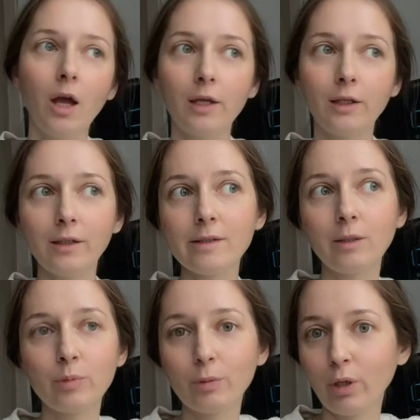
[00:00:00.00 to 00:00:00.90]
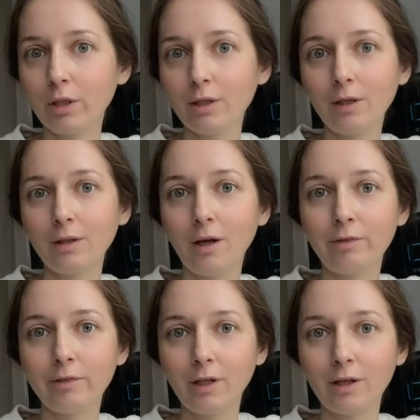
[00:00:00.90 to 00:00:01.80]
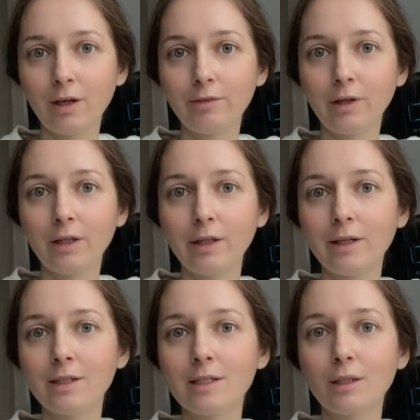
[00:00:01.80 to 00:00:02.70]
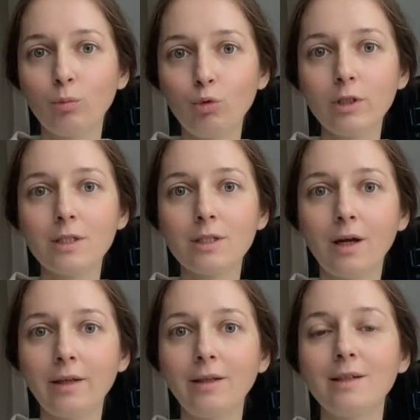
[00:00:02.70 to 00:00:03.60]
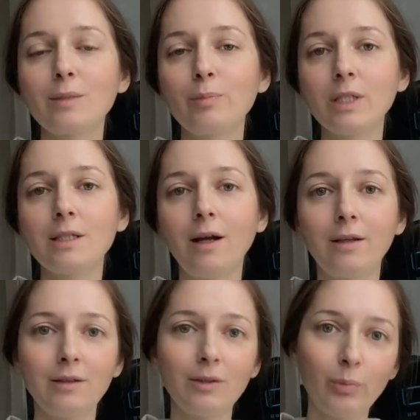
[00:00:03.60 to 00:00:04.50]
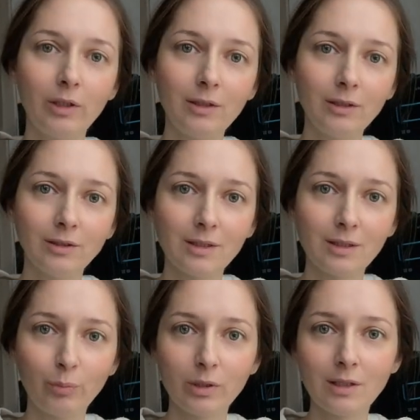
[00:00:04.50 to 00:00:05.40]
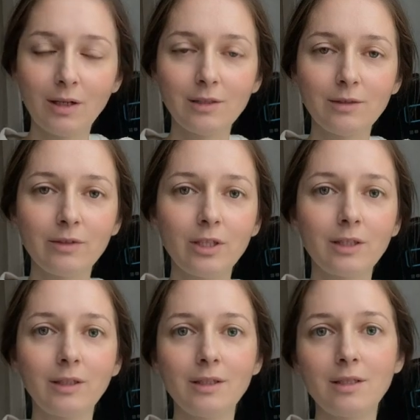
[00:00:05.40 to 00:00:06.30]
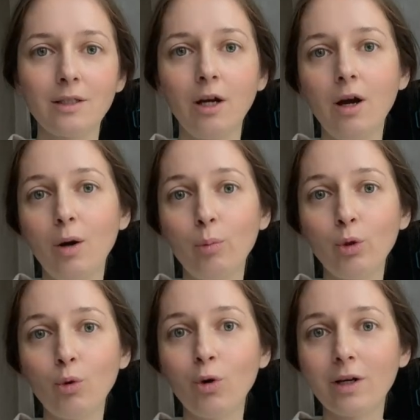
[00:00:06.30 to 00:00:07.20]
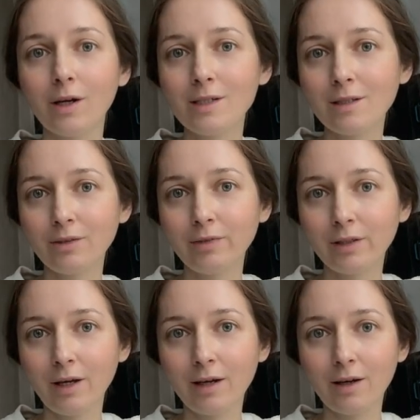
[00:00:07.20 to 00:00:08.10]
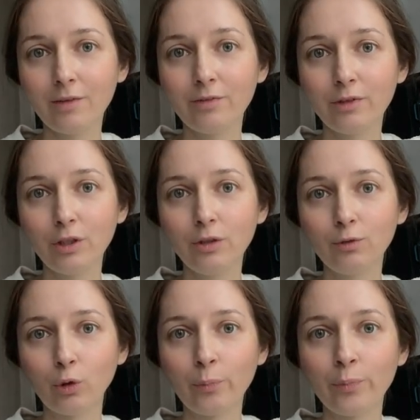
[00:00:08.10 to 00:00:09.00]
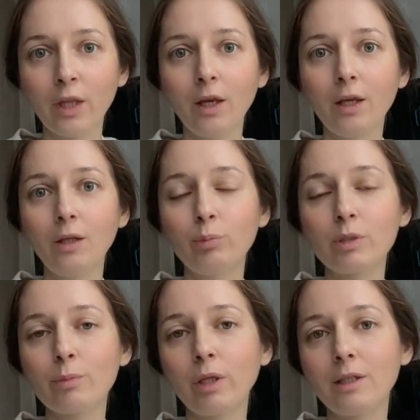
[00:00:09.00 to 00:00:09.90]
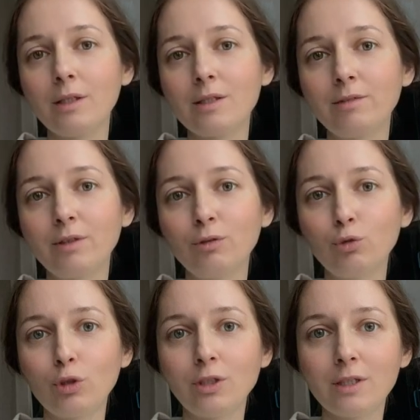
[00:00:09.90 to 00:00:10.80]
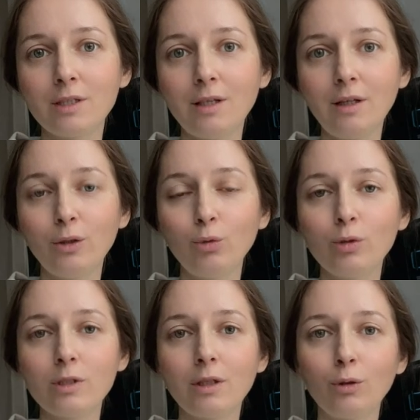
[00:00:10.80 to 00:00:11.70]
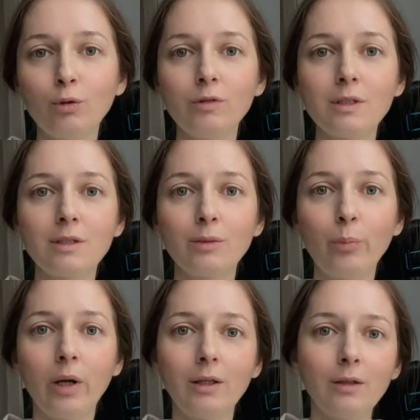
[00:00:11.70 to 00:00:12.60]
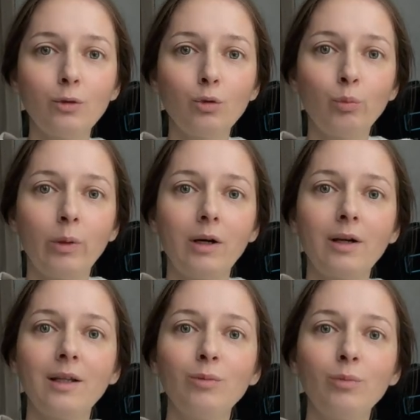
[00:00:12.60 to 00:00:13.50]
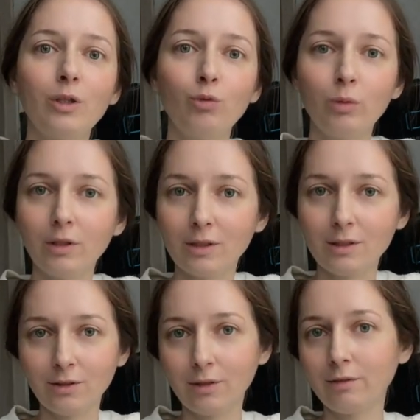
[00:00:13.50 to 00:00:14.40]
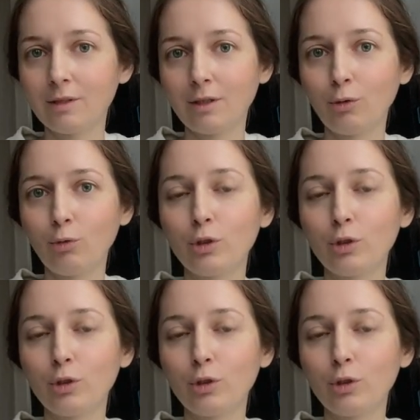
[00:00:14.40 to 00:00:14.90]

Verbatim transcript: если посмотреть на фотографии Андреаса Морица, а я специально не поленилась и поискала в интернете много разных фотографий его, и посмотреть в его глаза, то становится понятно, ну, по крайней мере, у меня складывается такое